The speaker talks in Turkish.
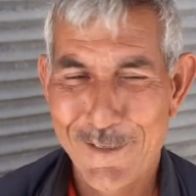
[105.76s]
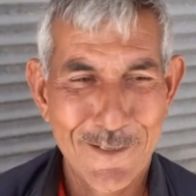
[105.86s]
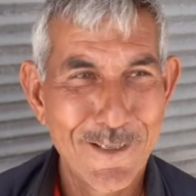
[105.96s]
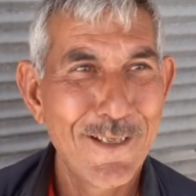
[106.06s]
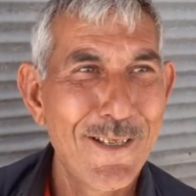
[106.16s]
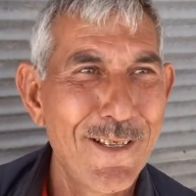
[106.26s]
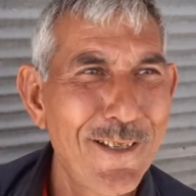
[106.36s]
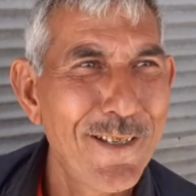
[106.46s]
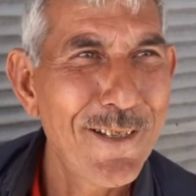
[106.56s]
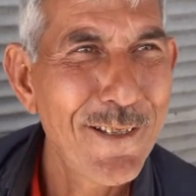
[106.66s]
Peki
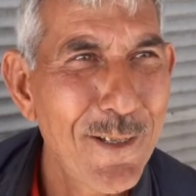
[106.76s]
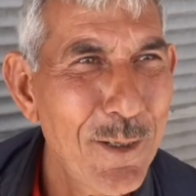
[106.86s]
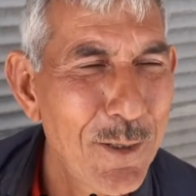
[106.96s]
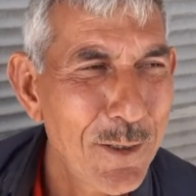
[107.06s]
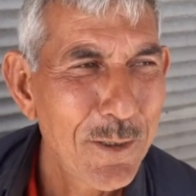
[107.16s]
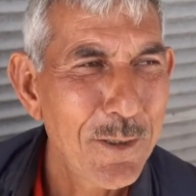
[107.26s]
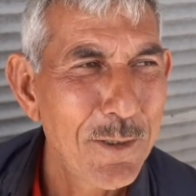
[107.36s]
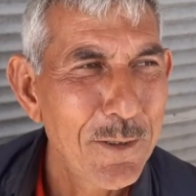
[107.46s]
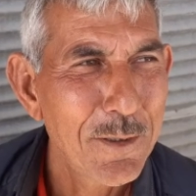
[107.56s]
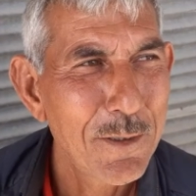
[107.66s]
borcunuz var mı? Bu pandemi
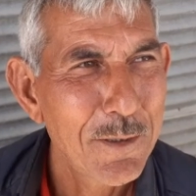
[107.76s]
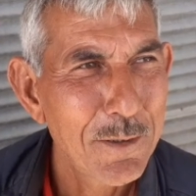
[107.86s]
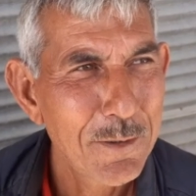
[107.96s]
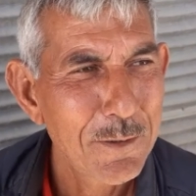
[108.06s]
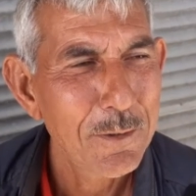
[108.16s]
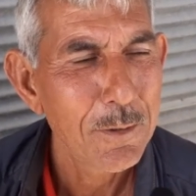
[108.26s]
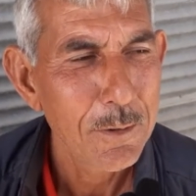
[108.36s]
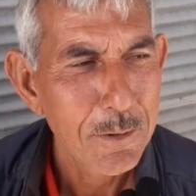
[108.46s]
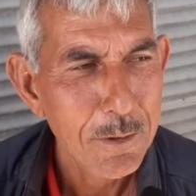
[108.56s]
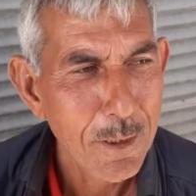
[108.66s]
sürecinde işler nasıl?
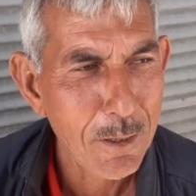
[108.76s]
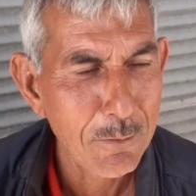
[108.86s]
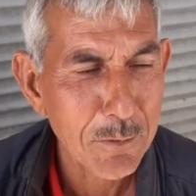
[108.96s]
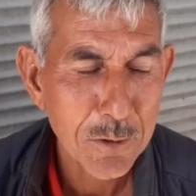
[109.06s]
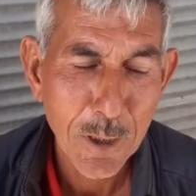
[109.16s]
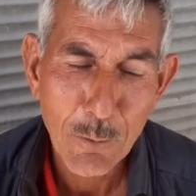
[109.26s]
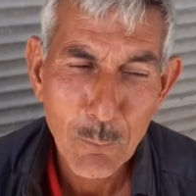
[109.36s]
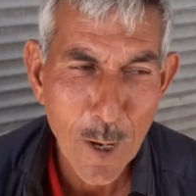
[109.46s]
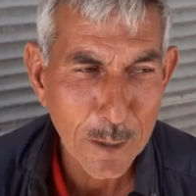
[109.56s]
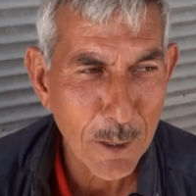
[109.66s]
Ya işte
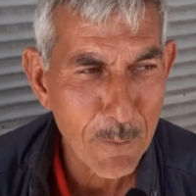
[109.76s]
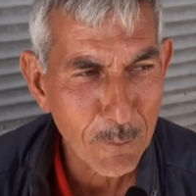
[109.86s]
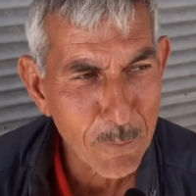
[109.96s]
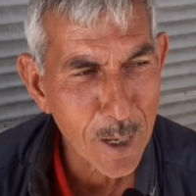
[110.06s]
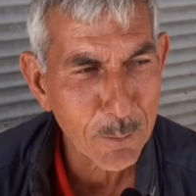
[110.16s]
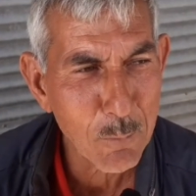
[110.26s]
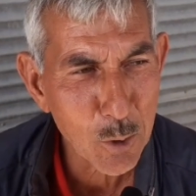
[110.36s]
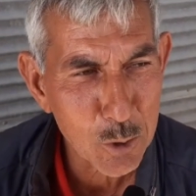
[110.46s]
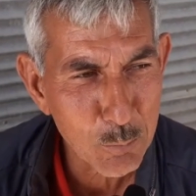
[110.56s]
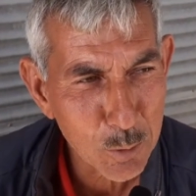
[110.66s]
ufak tefek var
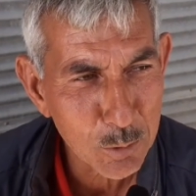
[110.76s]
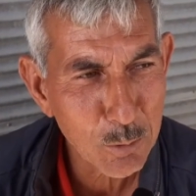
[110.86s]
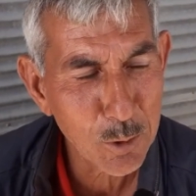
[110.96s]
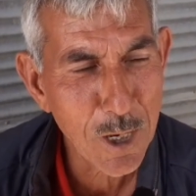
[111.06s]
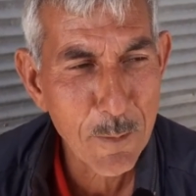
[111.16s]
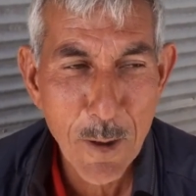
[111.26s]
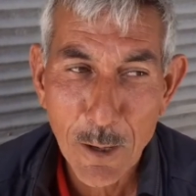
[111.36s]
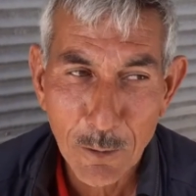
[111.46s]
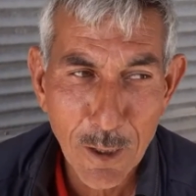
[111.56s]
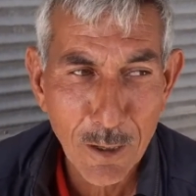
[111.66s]
borcumuz
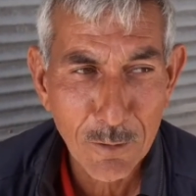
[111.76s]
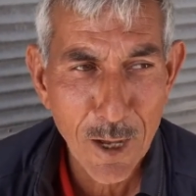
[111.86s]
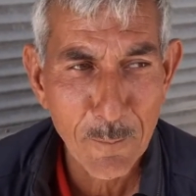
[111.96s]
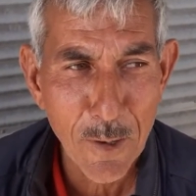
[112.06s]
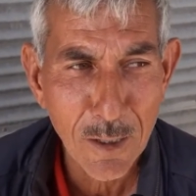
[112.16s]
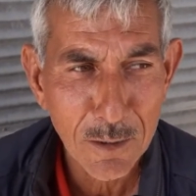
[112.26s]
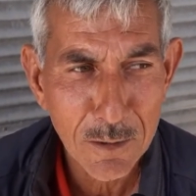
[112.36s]
ödeyemiyoruz ya ne yapalım.